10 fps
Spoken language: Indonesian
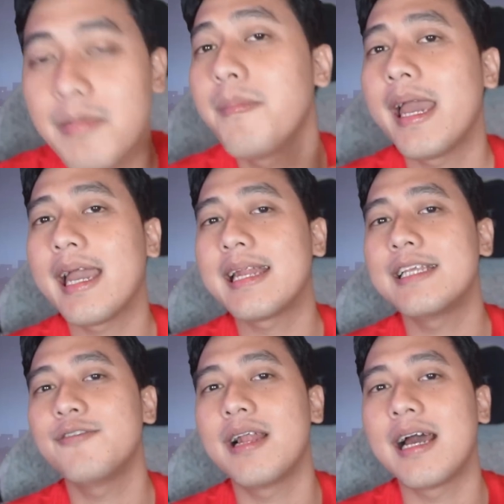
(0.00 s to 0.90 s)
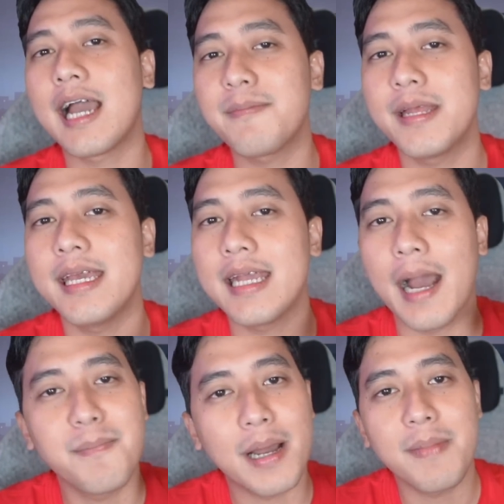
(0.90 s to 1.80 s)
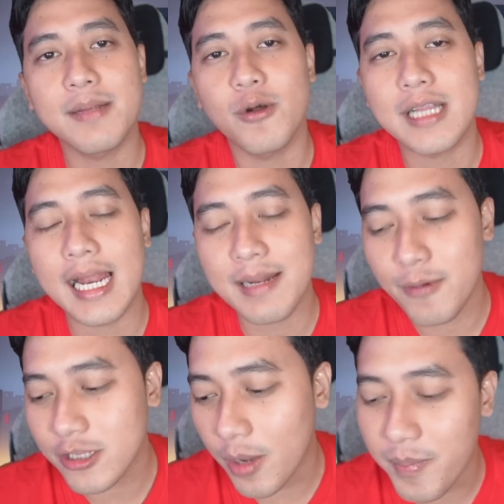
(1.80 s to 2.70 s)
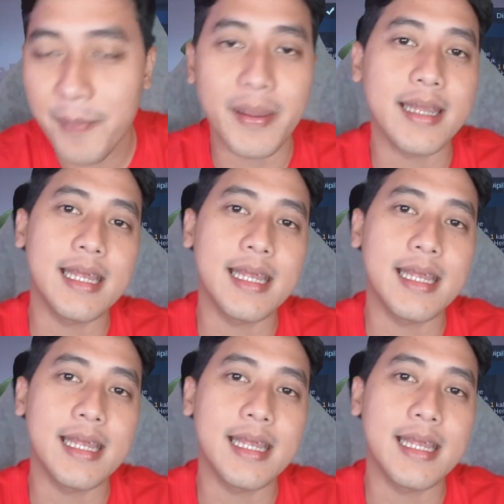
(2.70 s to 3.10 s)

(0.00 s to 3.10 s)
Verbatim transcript: Pembayarannya juga lengkap Jadi gampang banget buat kalian mau top up ya